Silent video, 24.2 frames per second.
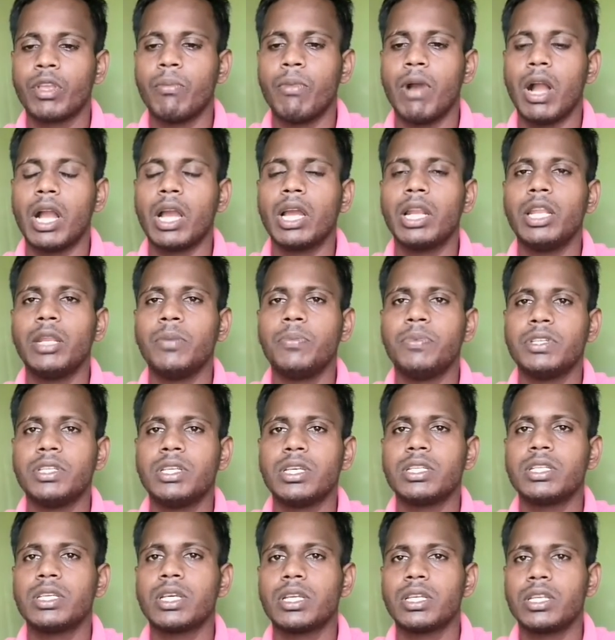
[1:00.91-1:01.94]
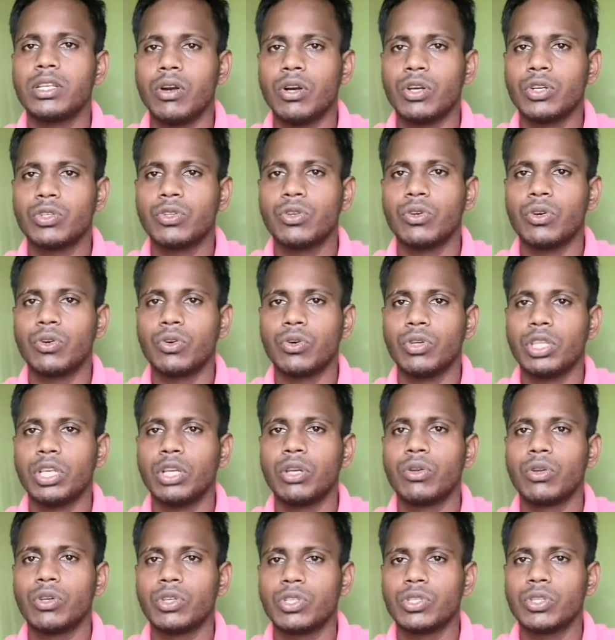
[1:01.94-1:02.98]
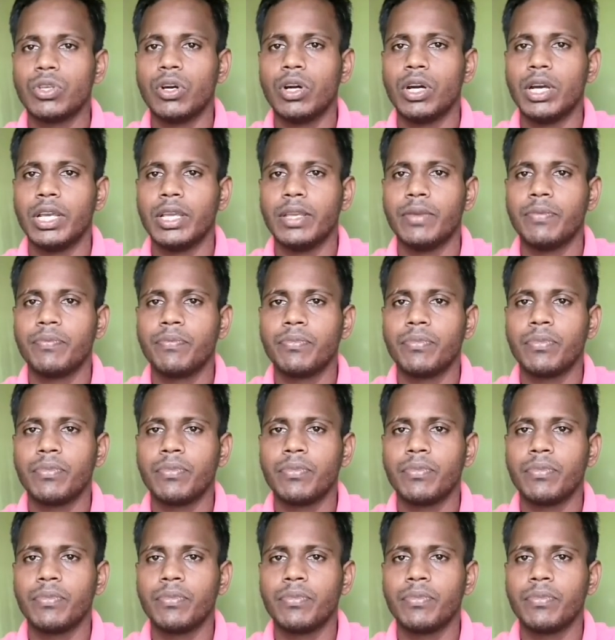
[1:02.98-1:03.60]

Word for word: বাগানের বিশেষ একটি অংশ ক্ষতিগ্রস্ত হয়